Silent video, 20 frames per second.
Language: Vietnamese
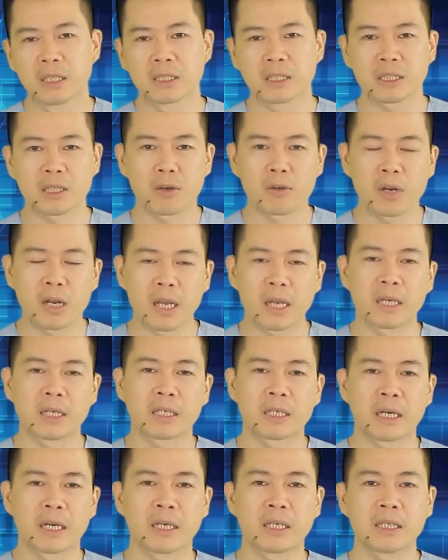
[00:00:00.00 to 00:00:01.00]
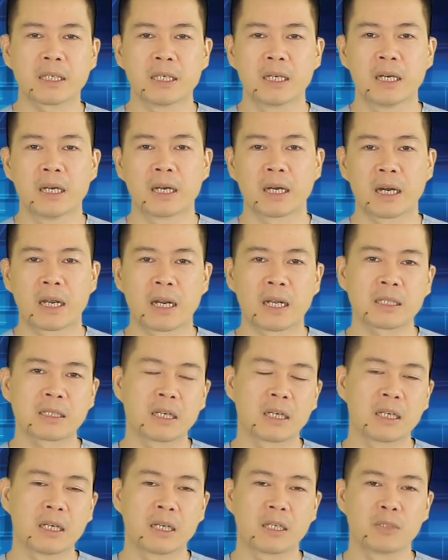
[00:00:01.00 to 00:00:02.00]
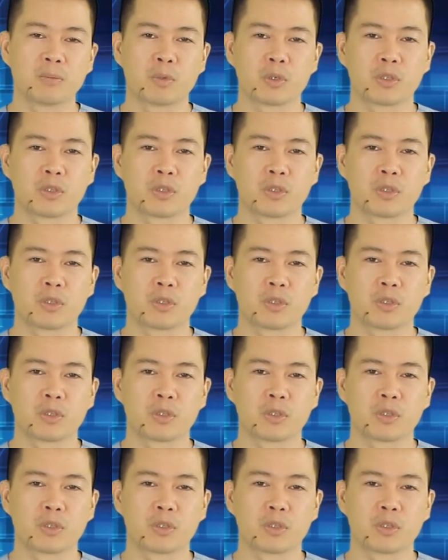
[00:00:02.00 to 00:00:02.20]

sau này cái khả năng thực hiện